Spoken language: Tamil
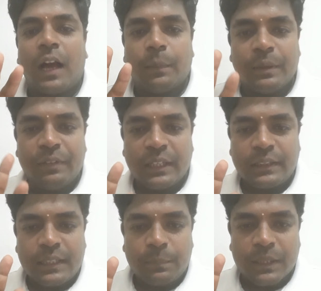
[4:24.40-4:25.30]

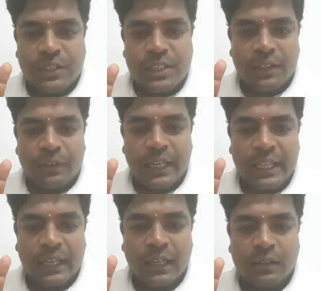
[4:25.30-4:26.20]
அபிவிருத்தி பற்றிய
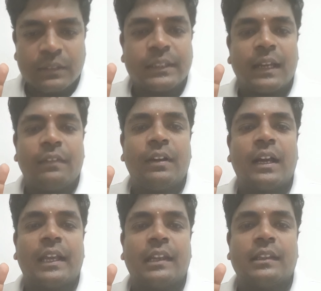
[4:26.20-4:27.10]
விடயங்கள்
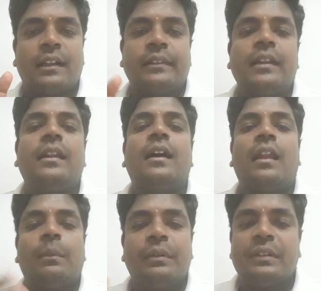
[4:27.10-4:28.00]
தெளிவாக இருந்தால் தான்
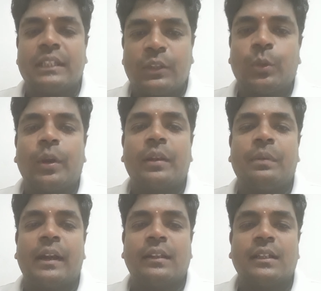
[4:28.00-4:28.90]
நாங்கள் அபிவிருத்தி
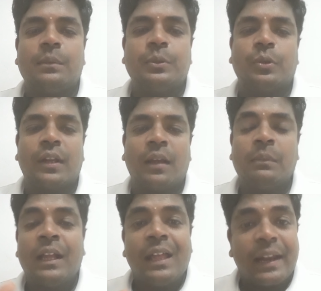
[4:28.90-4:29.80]
தொடர்பாடலுக்கு போகலாம்
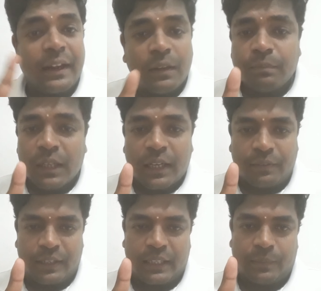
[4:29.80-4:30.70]
ரெண்டும் வேறு
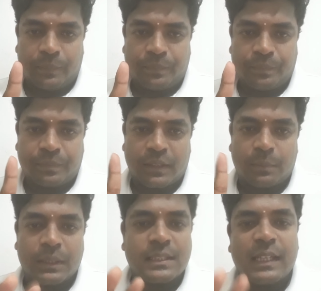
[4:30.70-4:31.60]
விடயம்
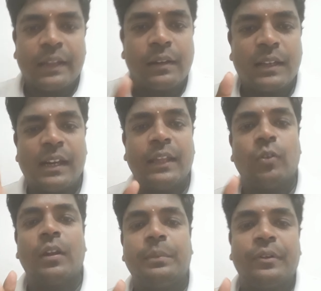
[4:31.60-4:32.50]
இப்போ சிலர்
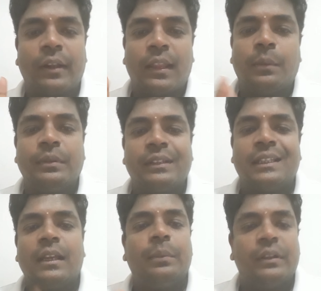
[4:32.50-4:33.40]
ரெண்டையும் குழப்பி விடுறது
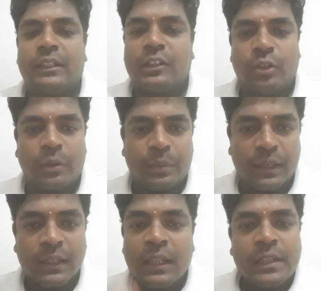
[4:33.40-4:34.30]
அபிவிருத்தி அபிவிருத்தி
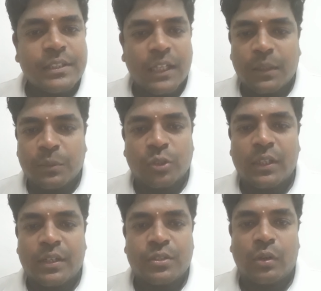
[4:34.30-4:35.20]
தொடர்பாக ரெண்டு
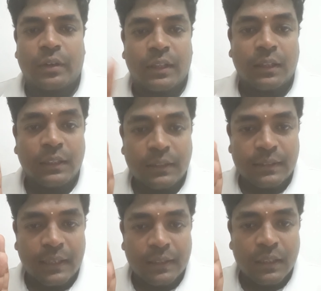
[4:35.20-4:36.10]
மூன்றுன்னு சொல்கிறது அது
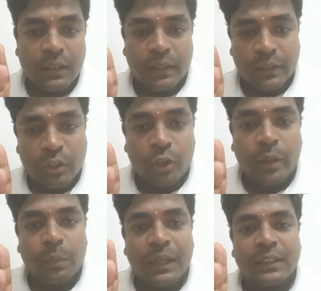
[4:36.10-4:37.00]
அது அது
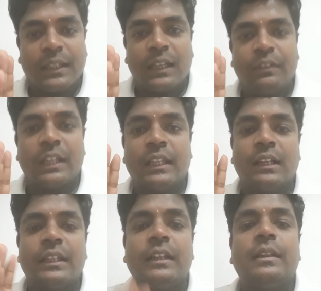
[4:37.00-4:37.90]
தொடர்பான தெளிவு
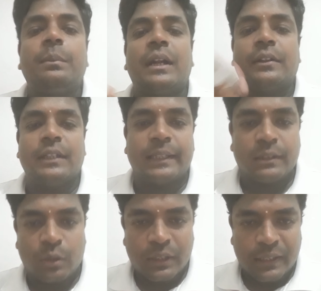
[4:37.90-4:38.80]
இருந்தால் தான் இந்த
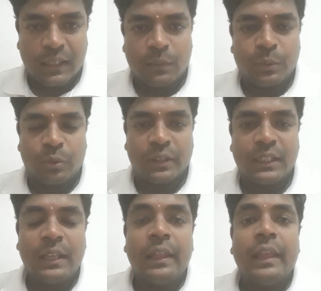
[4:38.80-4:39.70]
பாடத்திட்டத்துக்குள்ளே நாங்கள்
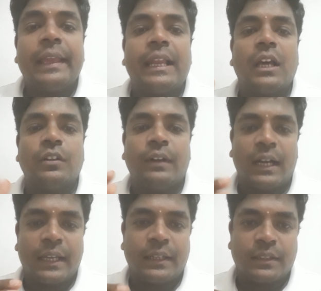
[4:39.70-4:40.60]
போகிறது
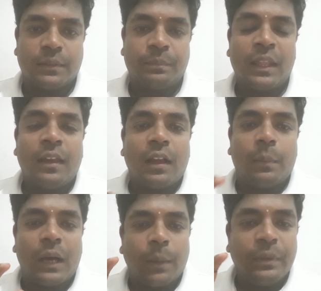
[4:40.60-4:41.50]
இலகுவாக இருக்கும்
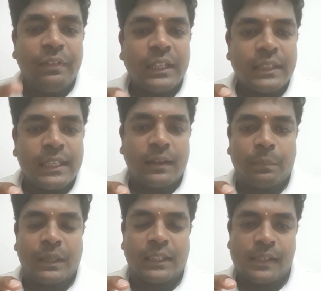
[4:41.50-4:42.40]
அப்போ அபிவிருத்தி
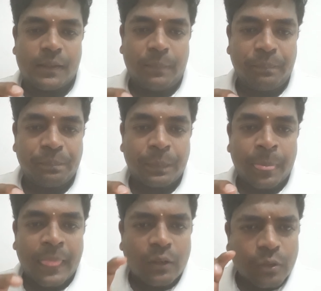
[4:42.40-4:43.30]
என்பது
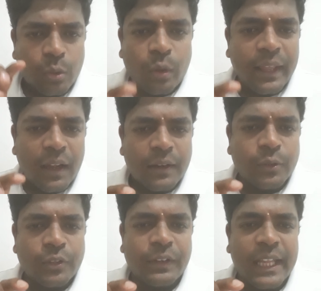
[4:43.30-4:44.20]
ஒரு குறையான
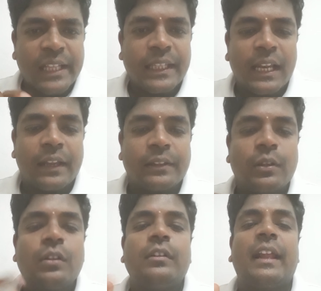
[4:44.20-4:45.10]
ஒரு விடயத்திலிருந்து
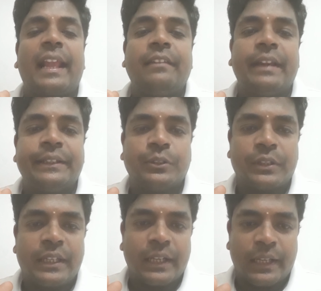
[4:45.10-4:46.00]
ஒரு நிறைவை
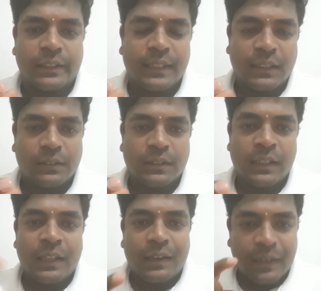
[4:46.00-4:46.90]
நோக்கி நகருதல்
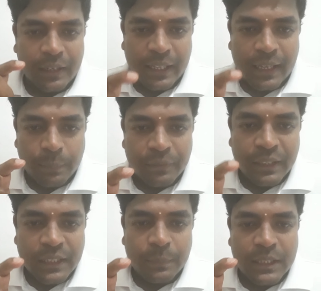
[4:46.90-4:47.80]
நான் இன்றைக்கு
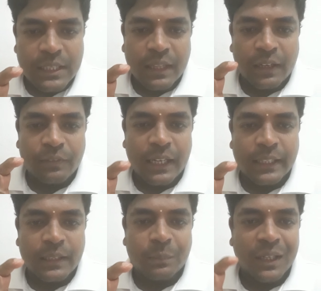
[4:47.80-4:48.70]
அபிவிருத்தி பற்றியதான
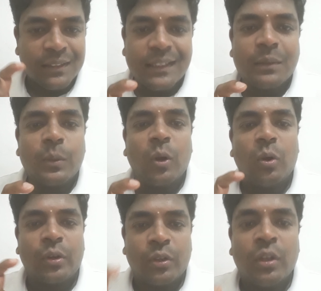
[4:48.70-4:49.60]
விடயத்தை மாத்திரம்
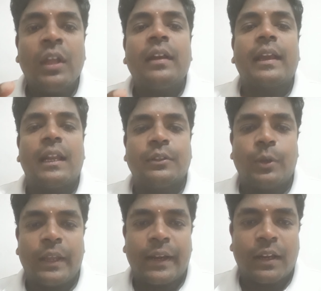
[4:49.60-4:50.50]
உங்களோடு
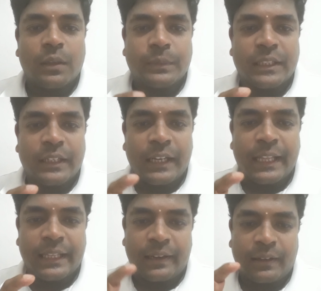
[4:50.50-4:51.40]
கலந்துரையாடலாம் என
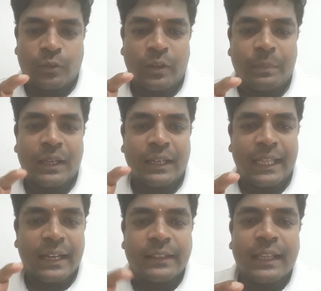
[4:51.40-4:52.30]
நினைக்கின்றேன் குறிப்பாக
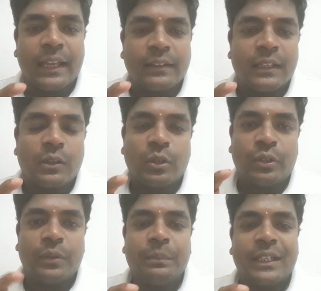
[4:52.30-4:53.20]
நேரத்தை கருத்தில்
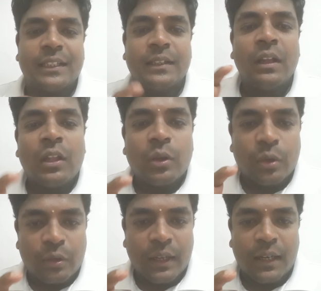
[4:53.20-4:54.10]
கொண்டும் மற்றது
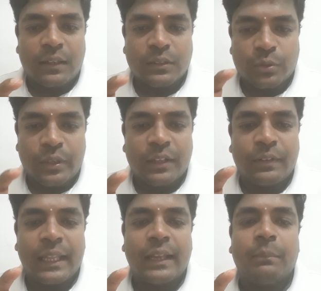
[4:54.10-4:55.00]
ஒரு நாளுக்குரிய
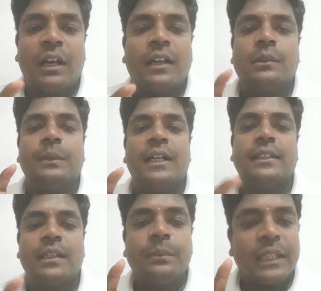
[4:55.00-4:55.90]
விடயமாக
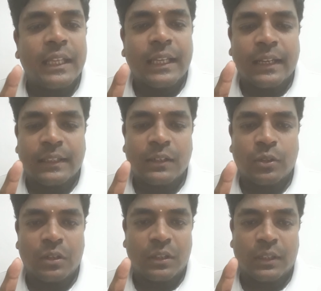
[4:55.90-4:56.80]
மாத்திரம் இதை கருத்தில்
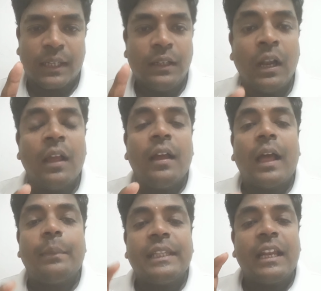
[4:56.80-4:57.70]
கொள்ளுங்கள்
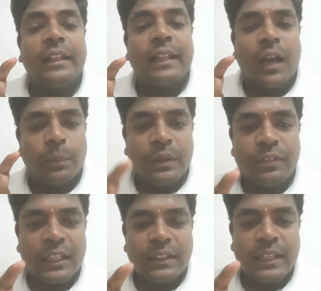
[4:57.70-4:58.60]
அப்போ இதில் இந்த
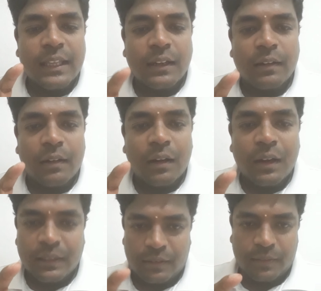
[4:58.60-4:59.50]
அபிவிருத்தி
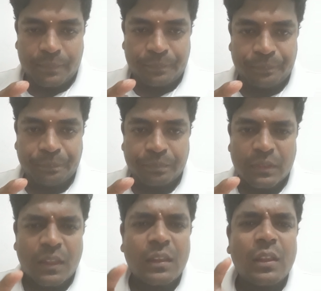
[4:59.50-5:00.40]
என்றால் என்ன
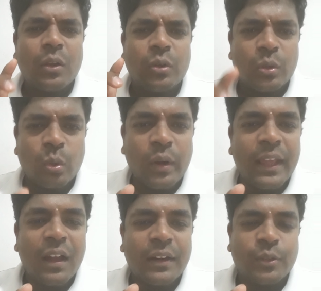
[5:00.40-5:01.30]
ஒரு
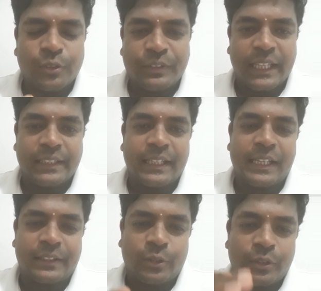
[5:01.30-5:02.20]
குறையான ஒரு
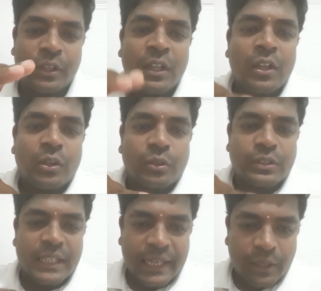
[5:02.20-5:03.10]
விடயத்திலிருந்து ஒரு ஒரு
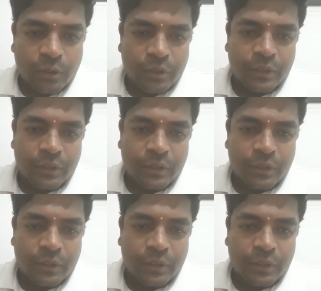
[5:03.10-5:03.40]
சிறிய ஒரு